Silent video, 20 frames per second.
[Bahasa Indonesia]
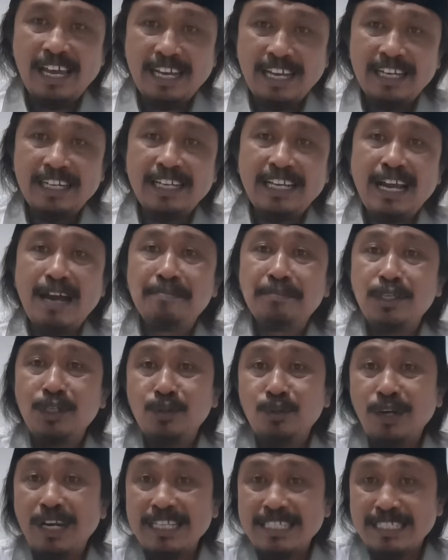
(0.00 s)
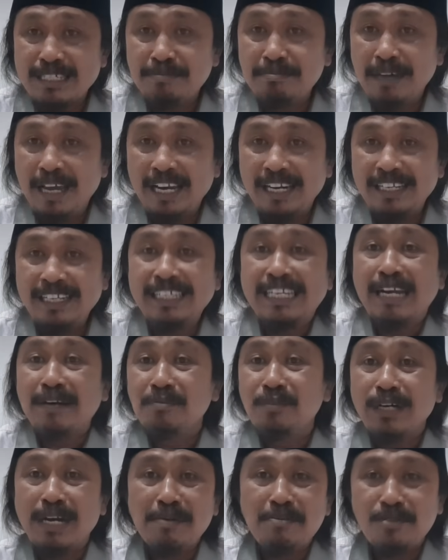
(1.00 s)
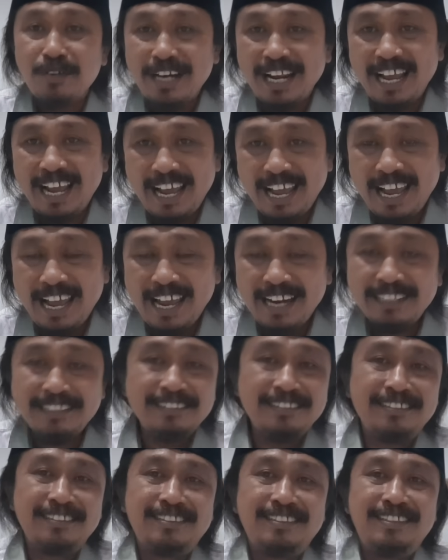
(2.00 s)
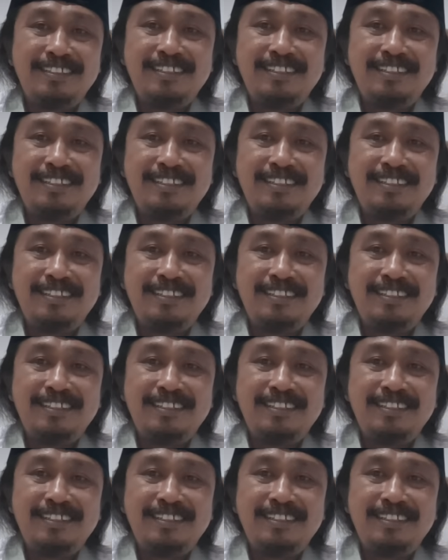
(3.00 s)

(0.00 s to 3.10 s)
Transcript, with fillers: akan kami ulas kembali dan mudah-mudahan